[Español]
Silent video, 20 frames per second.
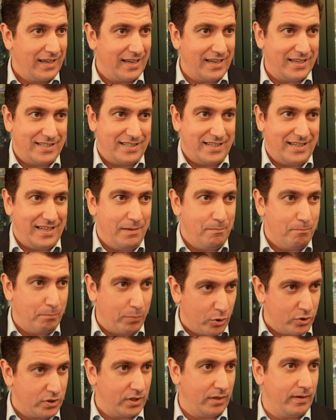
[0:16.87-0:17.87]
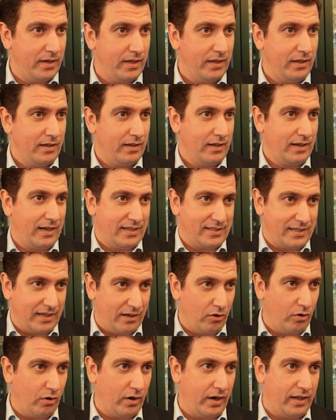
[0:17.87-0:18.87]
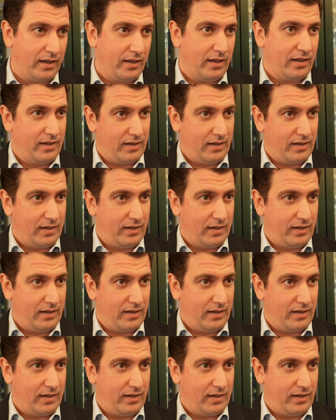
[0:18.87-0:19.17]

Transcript: es imposible que se logre